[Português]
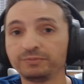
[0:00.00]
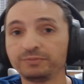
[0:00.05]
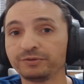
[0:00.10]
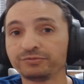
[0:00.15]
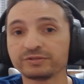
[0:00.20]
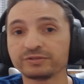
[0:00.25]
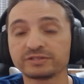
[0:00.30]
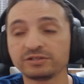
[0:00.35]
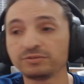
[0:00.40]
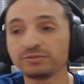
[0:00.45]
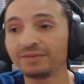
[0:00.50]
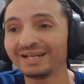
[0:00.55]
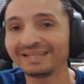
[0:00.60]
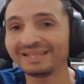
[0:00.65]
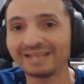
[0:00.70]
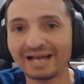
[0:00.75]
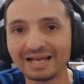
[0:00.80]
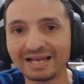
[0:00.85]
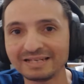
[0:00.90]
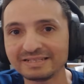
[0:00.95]
para fazer uma
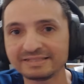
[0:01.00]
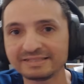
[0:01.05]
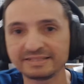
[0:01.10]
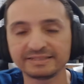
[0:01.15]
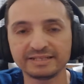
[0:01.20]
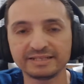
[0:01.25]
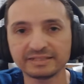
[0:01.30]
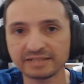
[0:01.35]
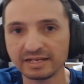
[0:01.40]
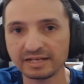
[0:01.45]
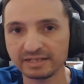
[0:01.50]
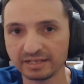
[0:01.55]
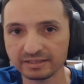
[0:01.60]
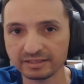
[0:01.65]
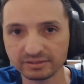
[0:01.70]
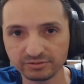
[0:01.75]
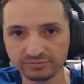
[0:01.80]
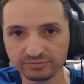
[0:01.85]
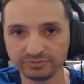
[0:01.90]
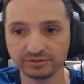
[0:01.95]
análise
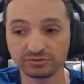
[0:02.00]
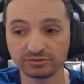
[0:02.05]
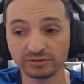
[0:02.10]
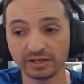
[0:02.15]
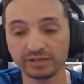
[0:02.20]
detalhada do vídeo.